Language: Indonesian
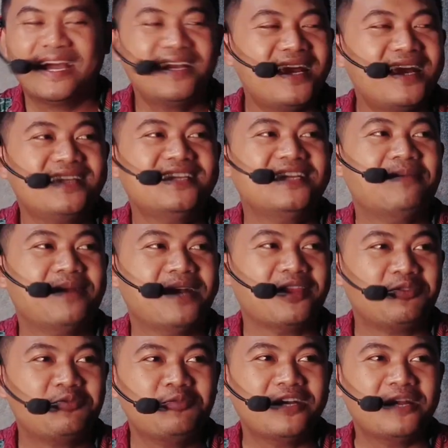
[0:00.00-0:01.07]
ngana ada jadi
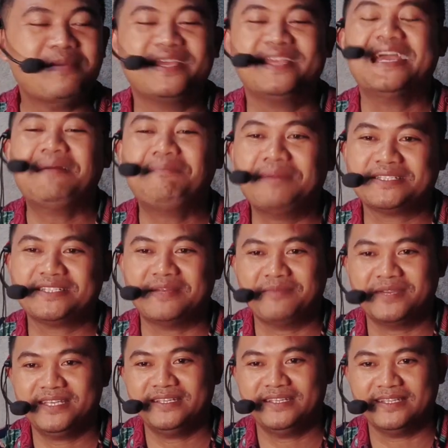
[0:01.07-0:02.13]
tua ada bikin apa
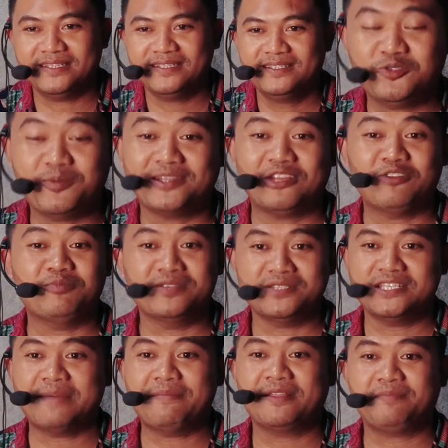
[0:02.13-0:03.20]
selama ini cuma tahu
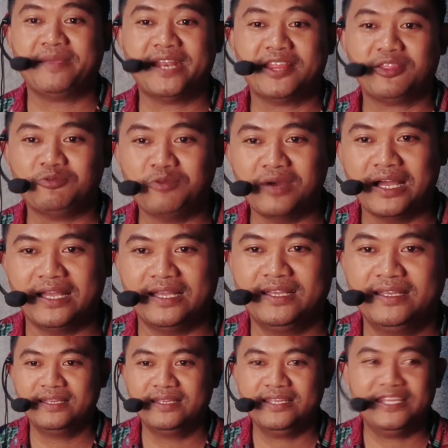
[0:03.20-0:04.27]
menjabat tua
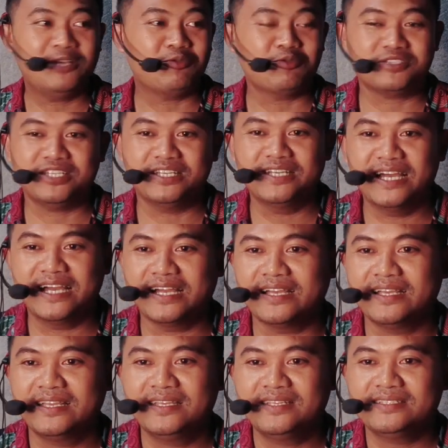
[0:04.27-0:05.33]
ikut sidang
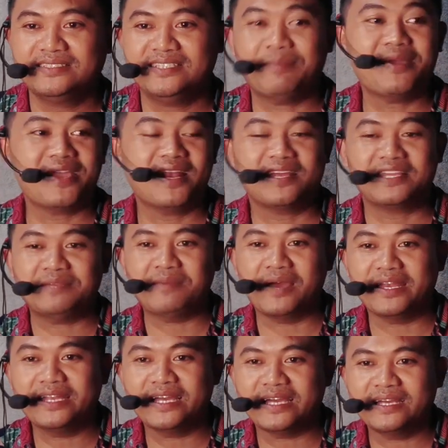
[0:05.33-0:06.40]
siapa jalan
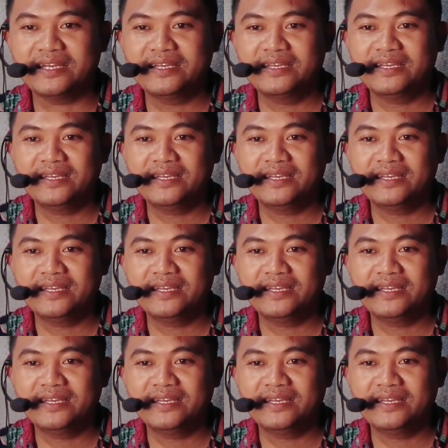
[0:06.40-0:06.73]
ibadah